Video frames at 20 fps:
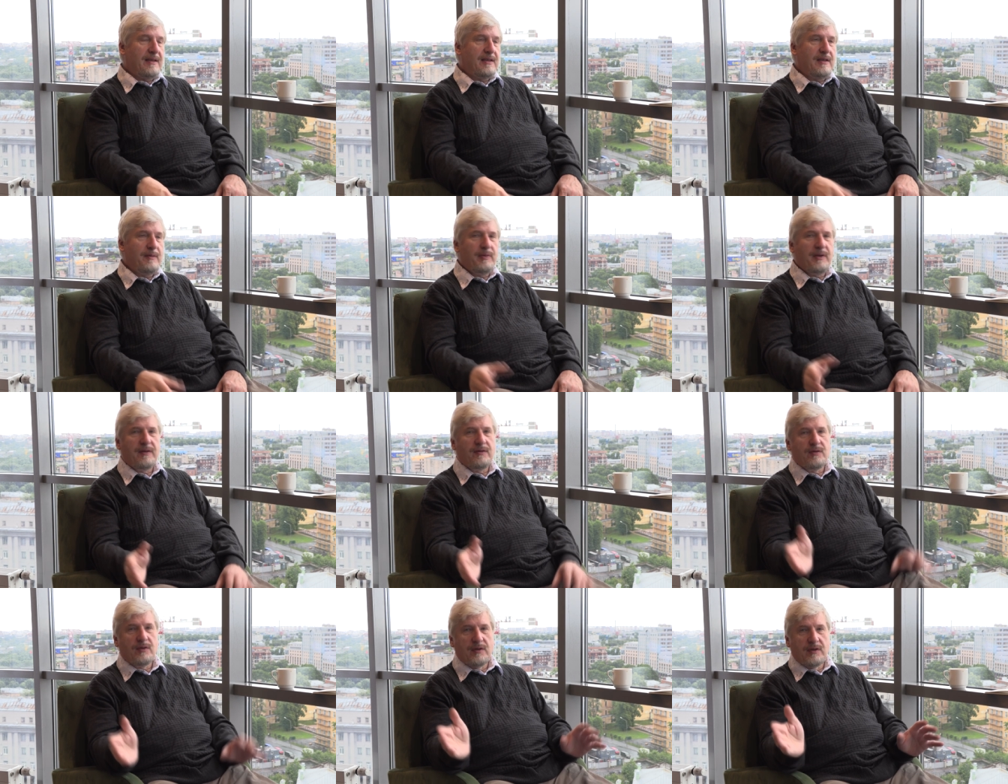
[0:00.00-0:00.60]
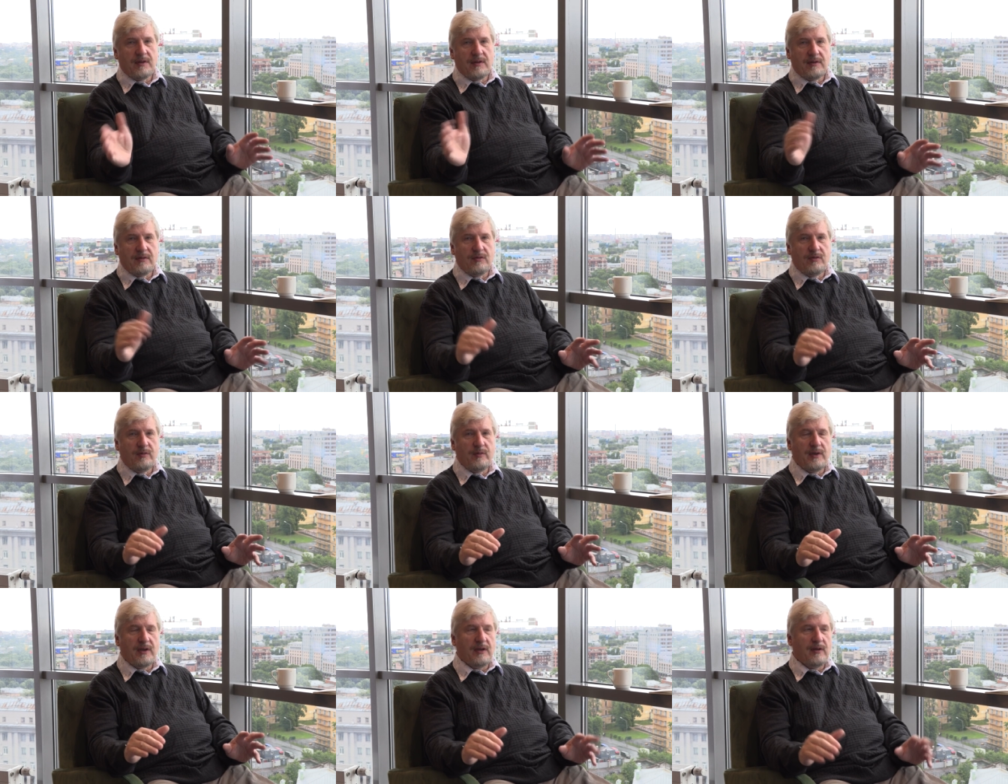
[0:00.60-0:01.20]
Теперь все это
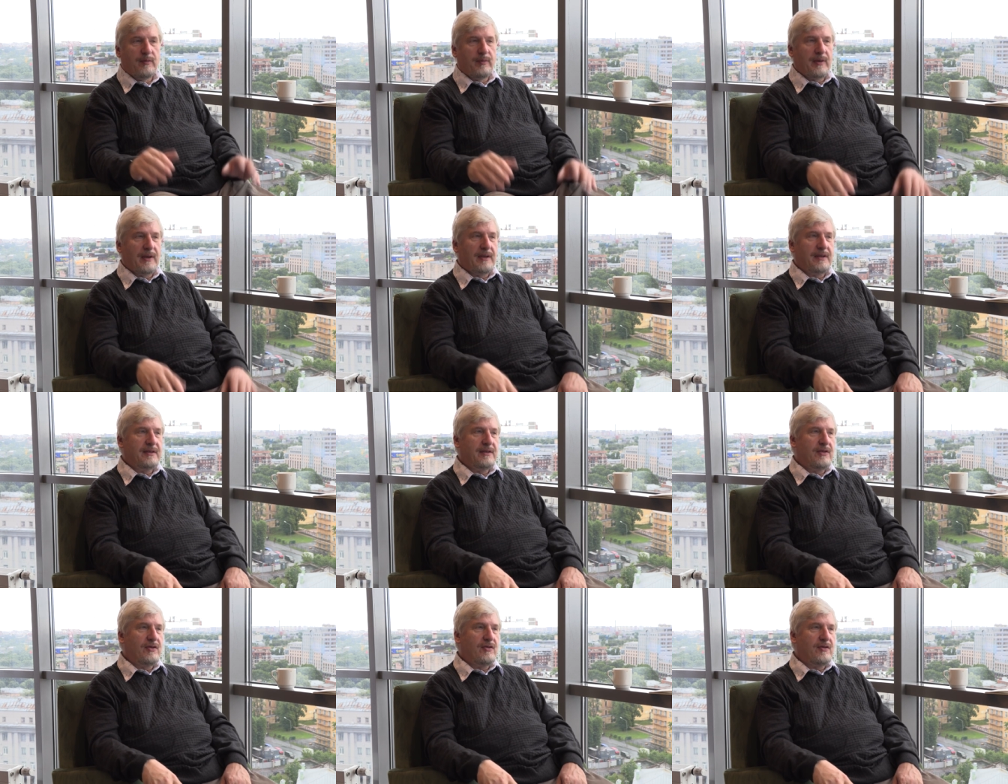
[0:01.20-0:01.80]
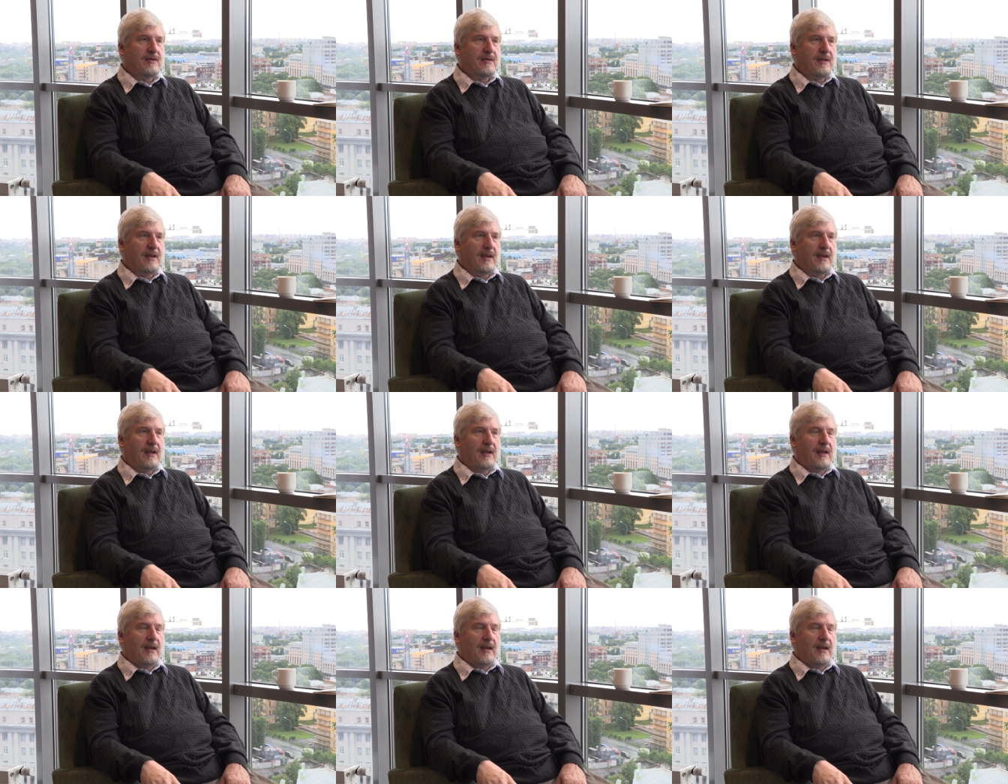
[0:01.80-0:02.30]
умерло практически,